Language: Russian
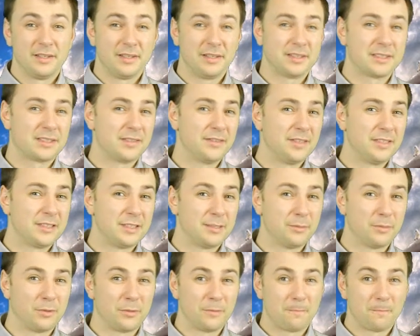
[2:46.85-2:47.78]

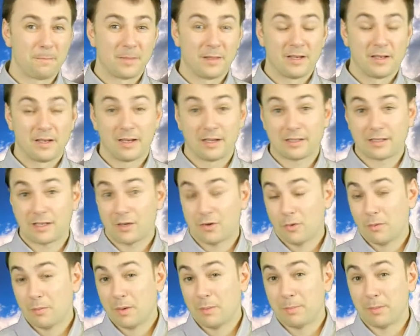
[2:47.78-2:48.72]
независимо
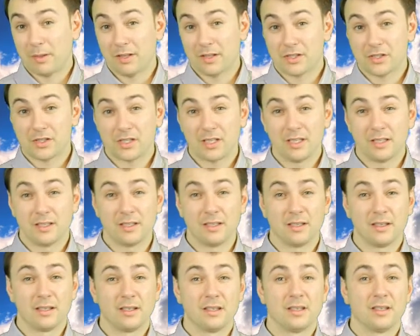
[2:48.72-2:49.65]
каком мы
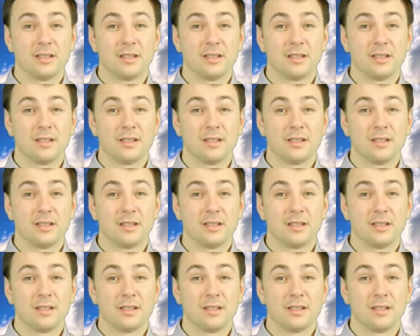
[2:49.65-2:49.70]
положении.